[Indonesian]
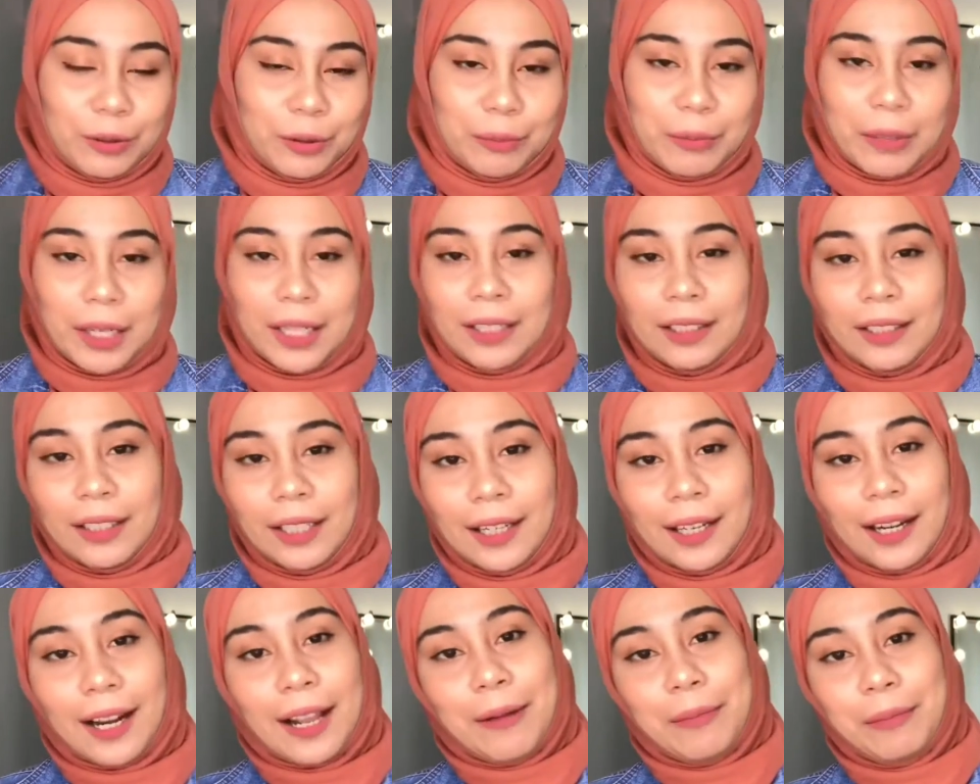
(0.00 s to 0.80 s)
mandi
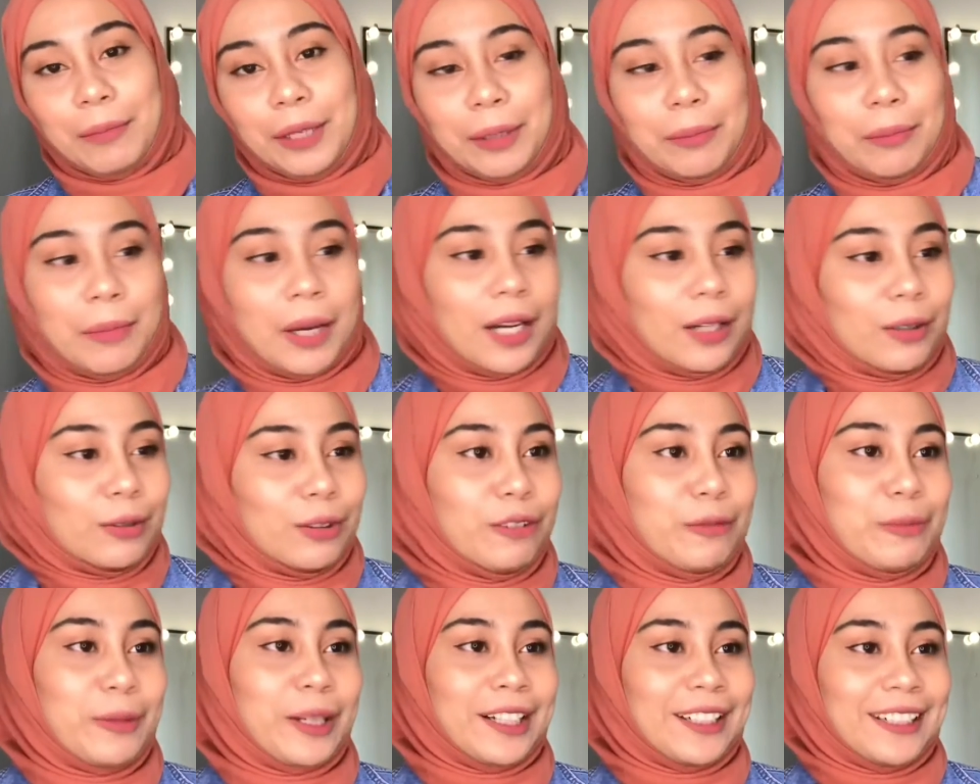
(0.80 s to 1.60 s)
clubbing,
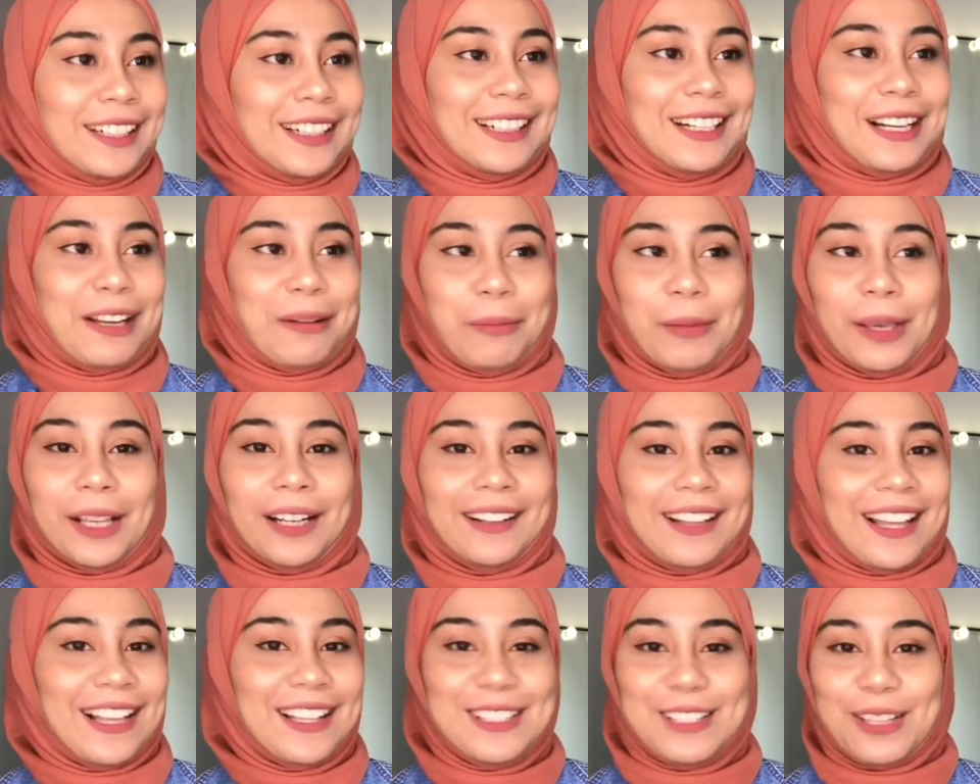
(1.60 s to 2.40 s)
bangun mandi
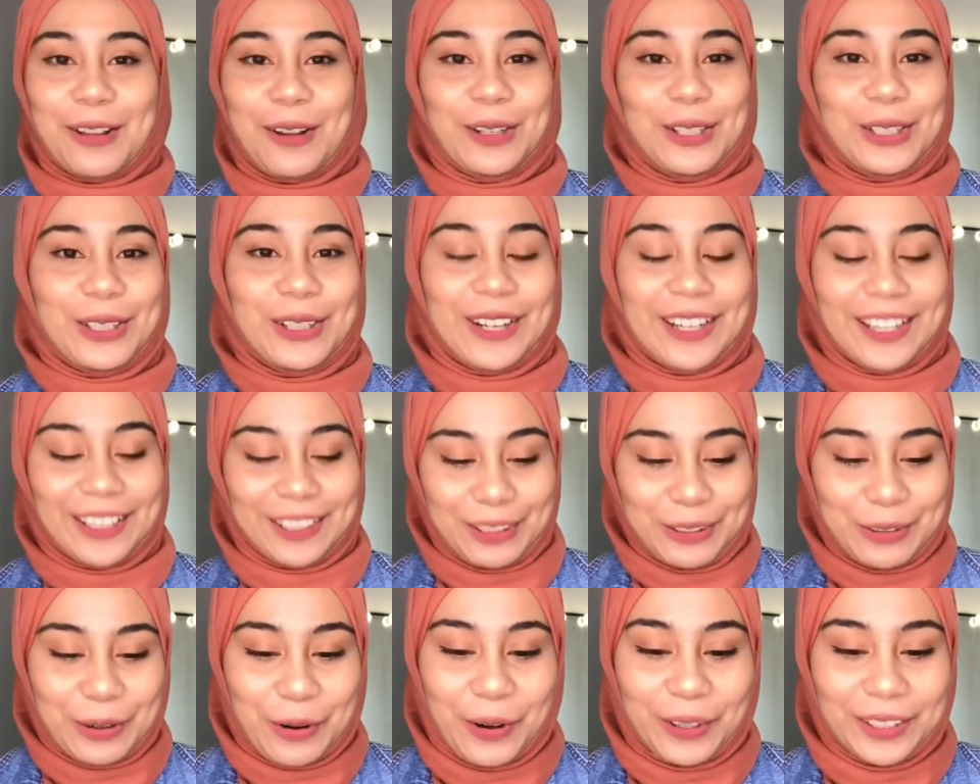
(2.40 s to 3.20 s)
clubbing. That's all you gonna
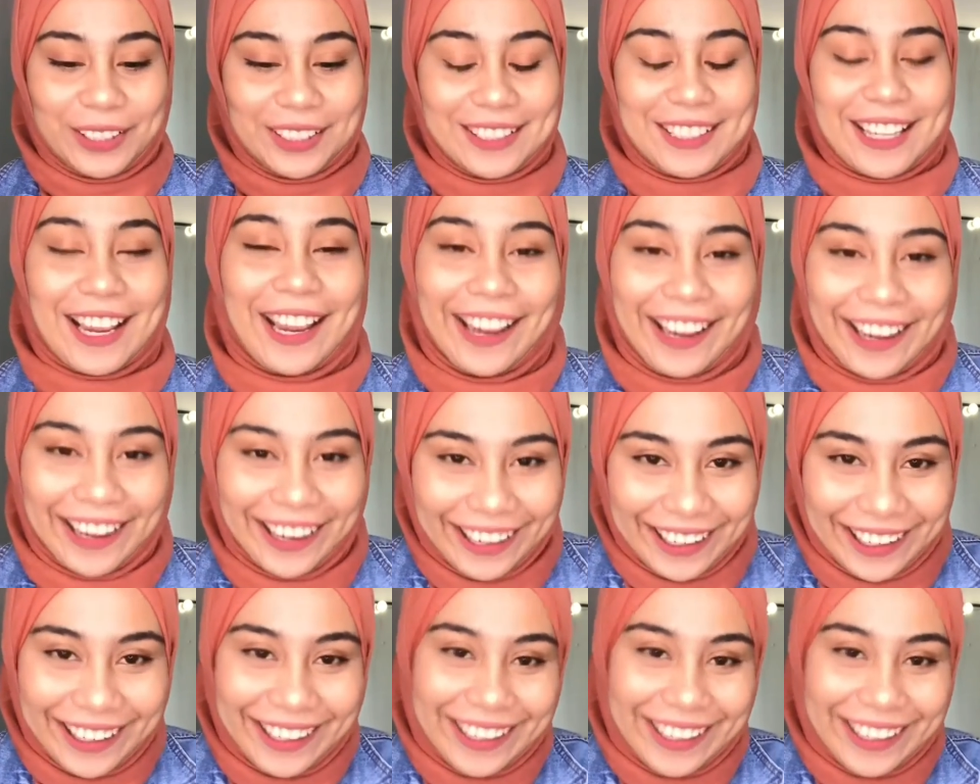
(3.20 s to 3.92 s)
do all the time.